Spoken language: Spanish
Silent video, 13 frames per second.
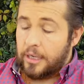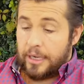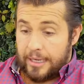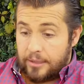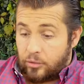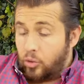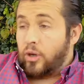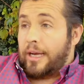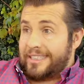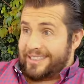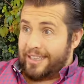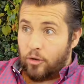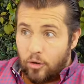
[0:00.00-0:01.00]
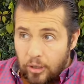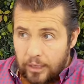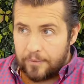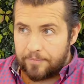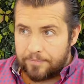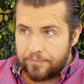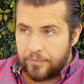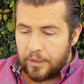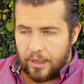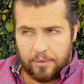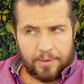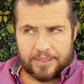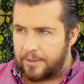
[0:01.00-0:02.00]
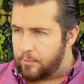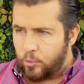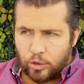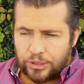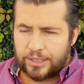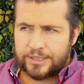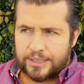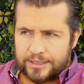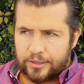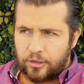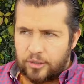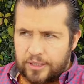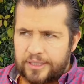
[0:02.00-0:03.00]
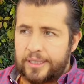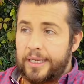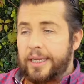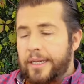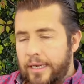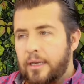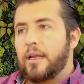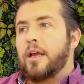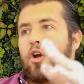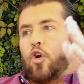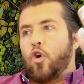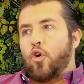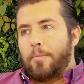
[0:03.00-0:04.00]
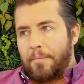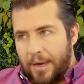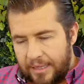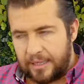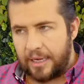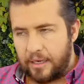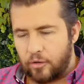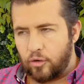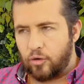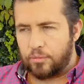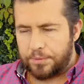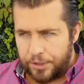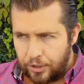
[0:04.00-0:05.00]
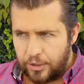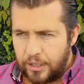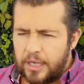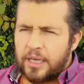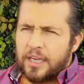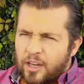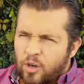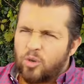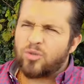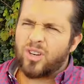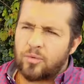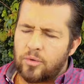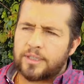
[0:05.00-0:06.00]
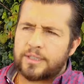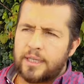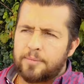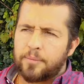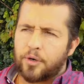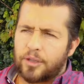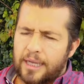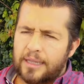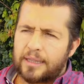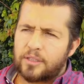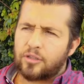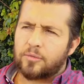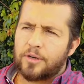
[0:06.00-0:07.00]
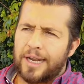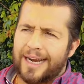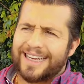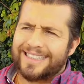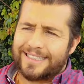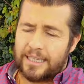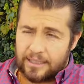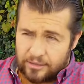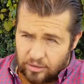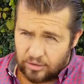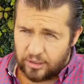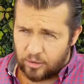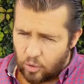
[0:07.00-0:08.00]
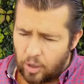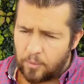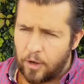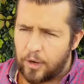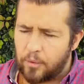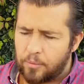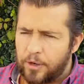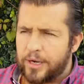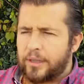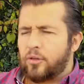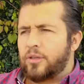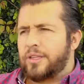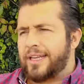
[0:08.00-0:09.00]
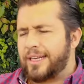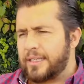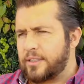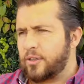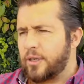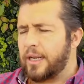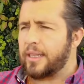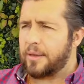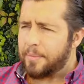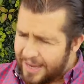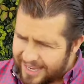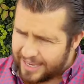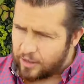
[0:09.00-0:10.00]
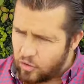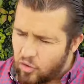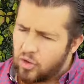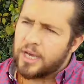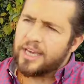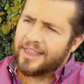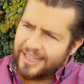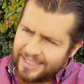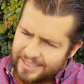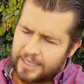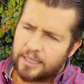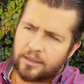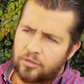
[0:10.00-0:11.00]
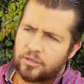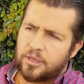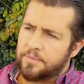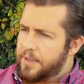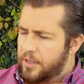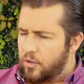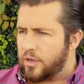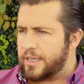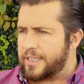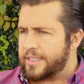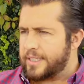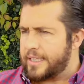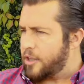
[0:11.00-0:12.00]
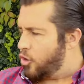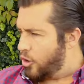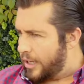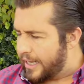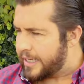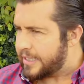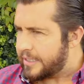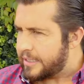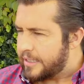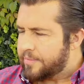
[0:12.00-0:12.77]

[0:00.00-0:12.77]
Esto hasta ahora, que basa muchas decisiones en el combate a la corrupción, incluso algunas tan importantes como la cancelación del nuevo aeropuerto internacional de México de cientos de millones de dólares,